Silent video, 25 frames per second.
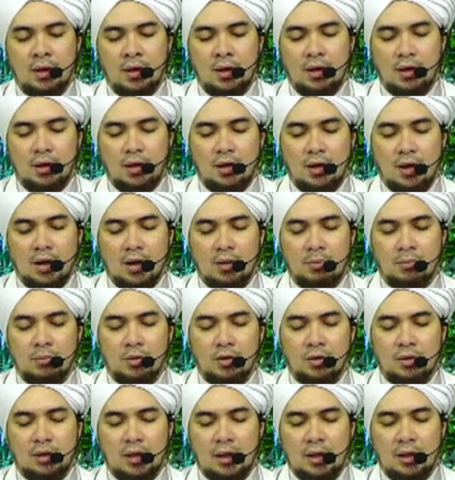di dalam
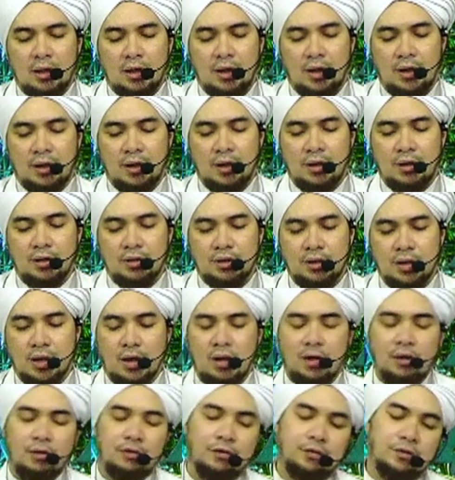Mukhtaril Hadis
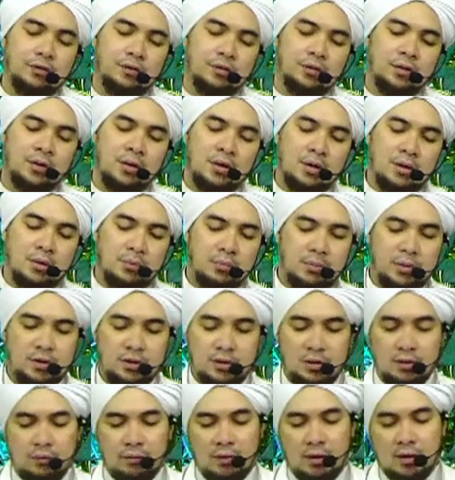Syarif min
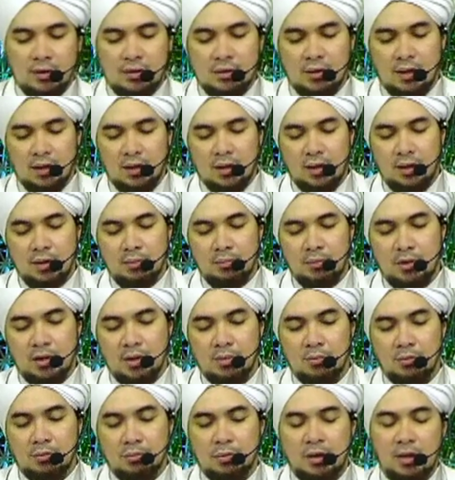Syifa'is Sagim lil
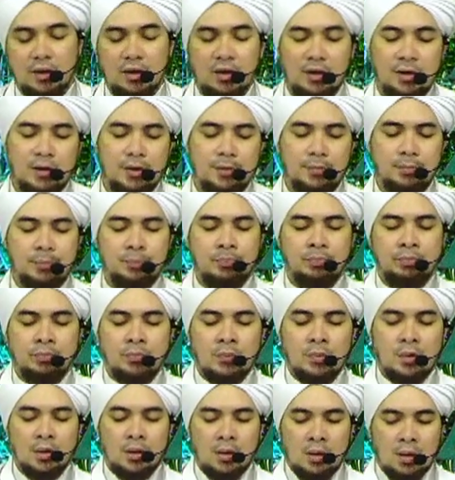Mubtadi'in
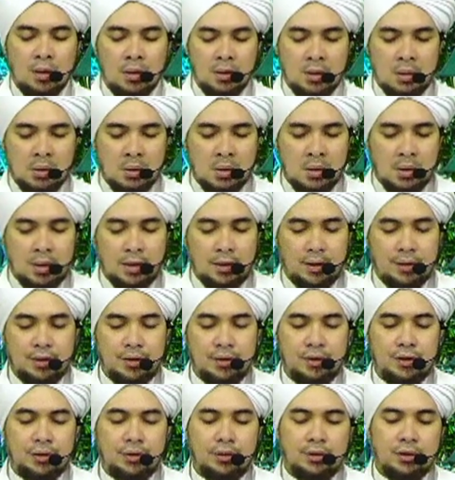
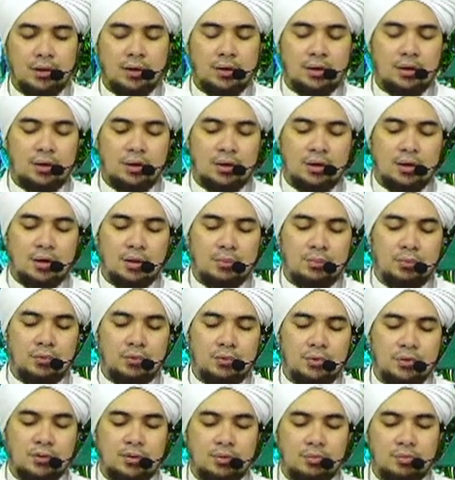Hadis
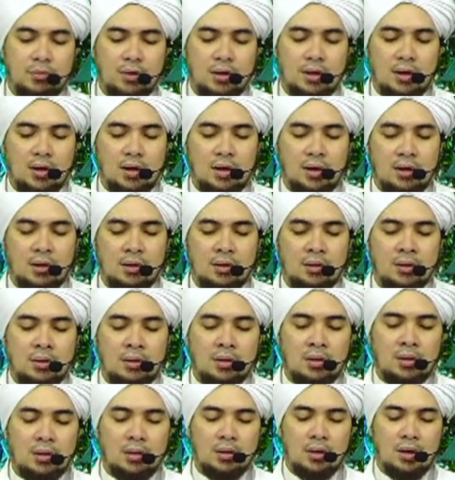ke-39.
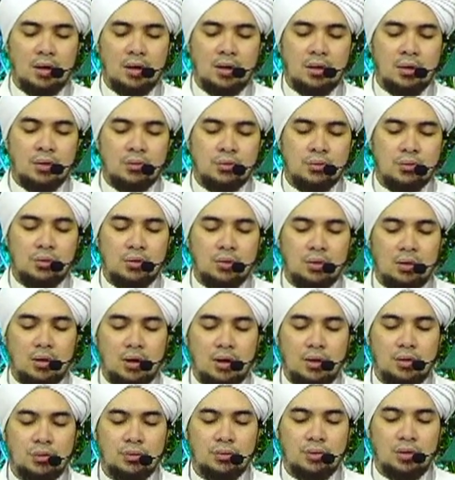Gala Rasulullah
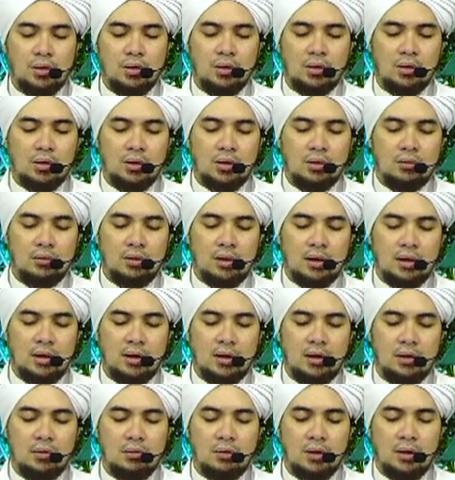sallallahu
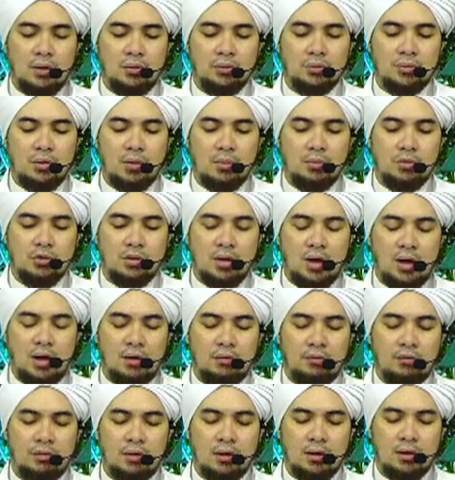alaihi wa alihi
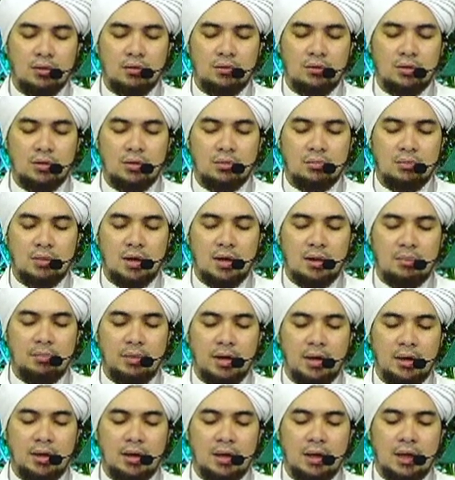wasallam ma
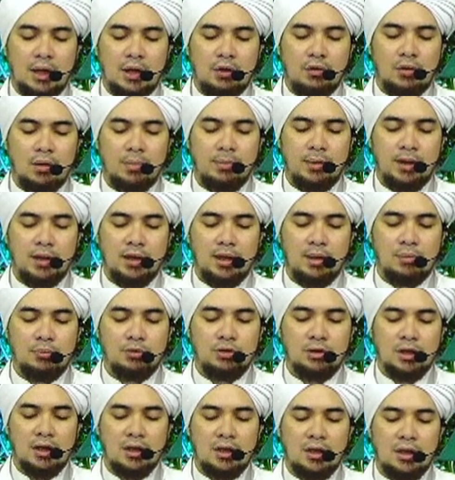bainana wa bainal
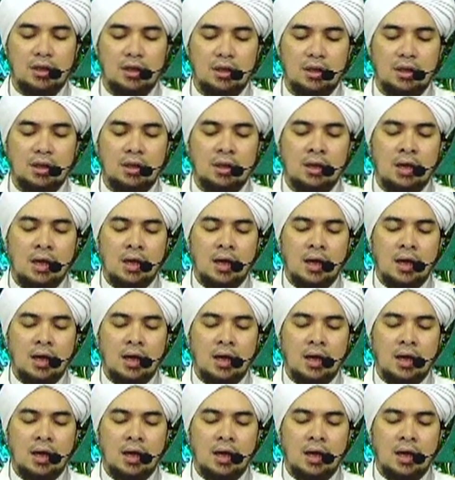musyrikin